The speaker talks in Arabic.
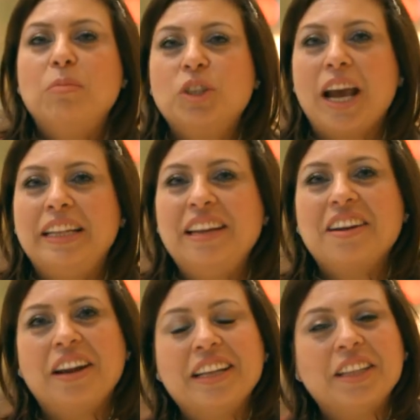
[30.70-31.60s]
مشاهدين
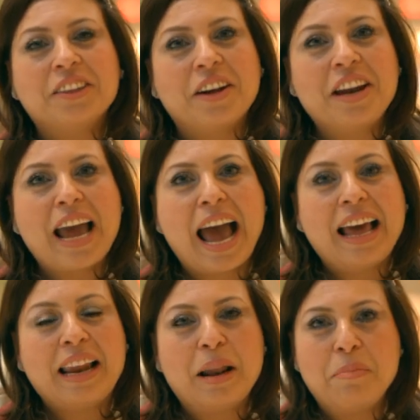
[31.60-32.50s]
قناة الطريق
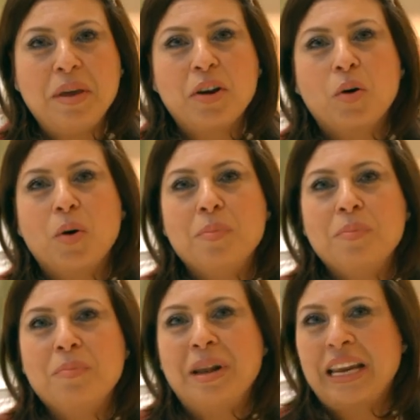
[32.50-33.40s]
أهلا بكم
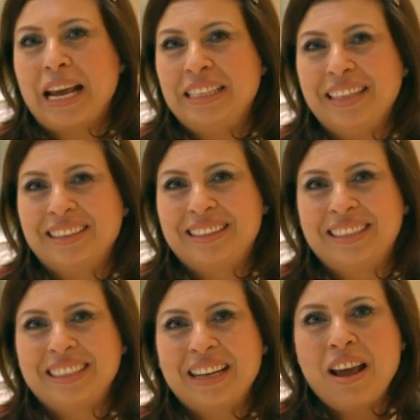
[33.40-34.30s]
من جديد
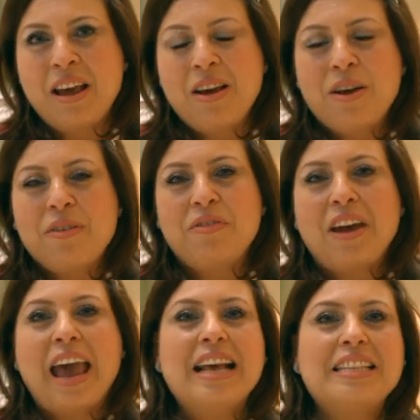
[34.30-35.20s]
في
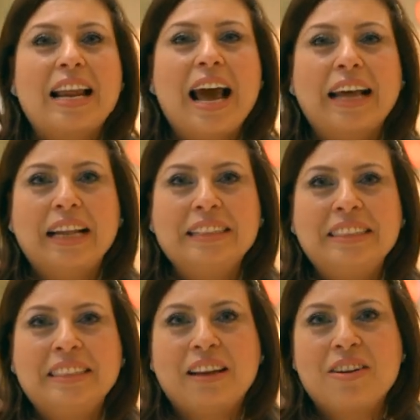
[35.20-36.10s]
هذا الحدث
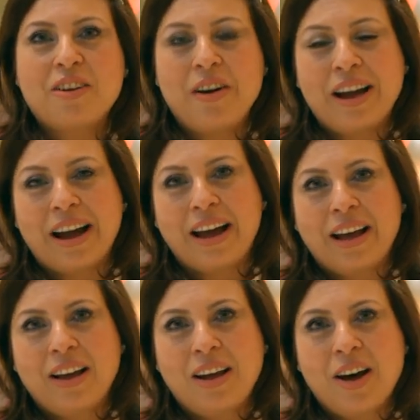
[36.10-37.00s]
الرائع
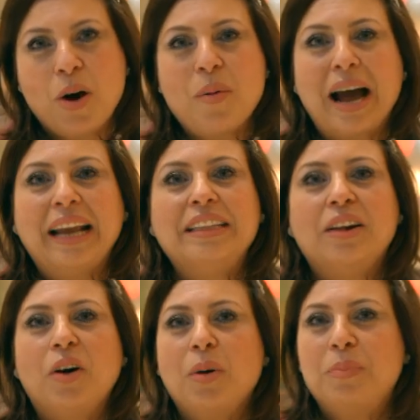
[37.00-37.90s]
هو عيد
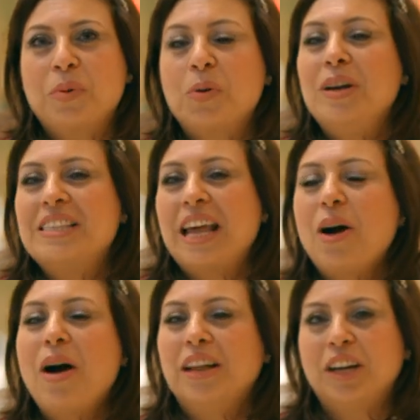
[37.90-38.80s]
الحب كل سنة
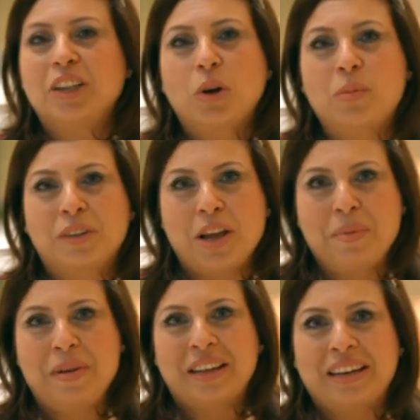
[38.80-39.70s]
وحضراتكم
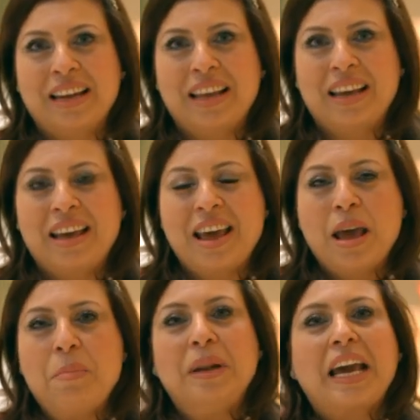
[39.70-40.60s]
طيبين
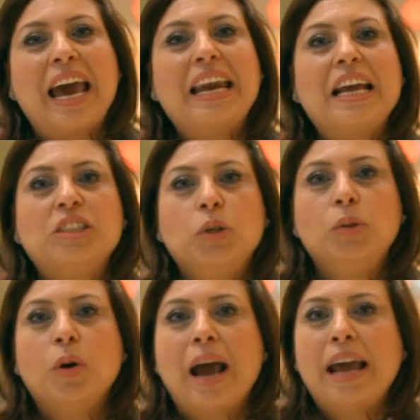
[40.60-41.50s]
من خارج
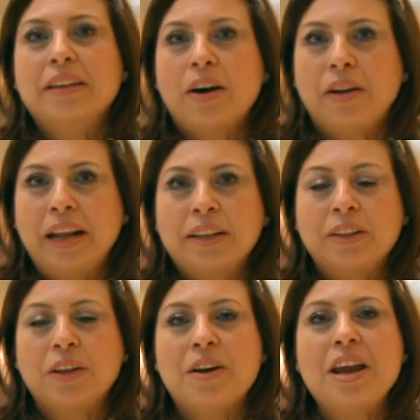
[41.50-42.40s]
استديوهات قناة
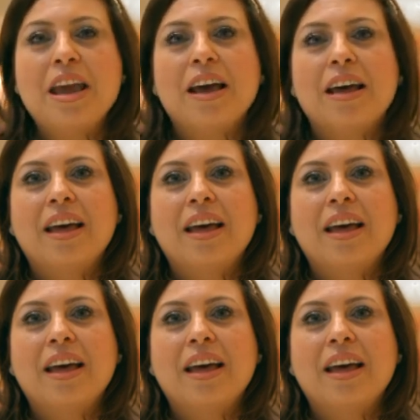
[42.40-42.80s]
الطريق